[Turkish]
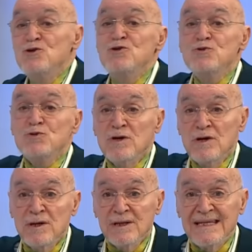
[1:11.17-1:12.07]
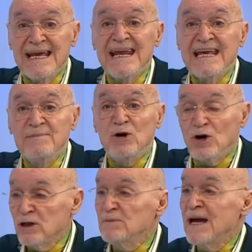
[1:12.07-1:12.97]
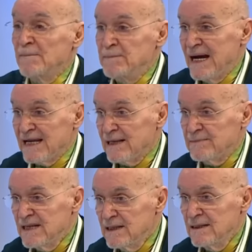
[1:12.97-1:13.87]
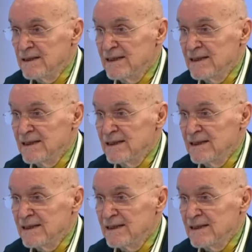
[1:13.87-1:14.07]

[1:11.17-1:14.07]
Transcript: gün deneyimi olmayan bir adamı,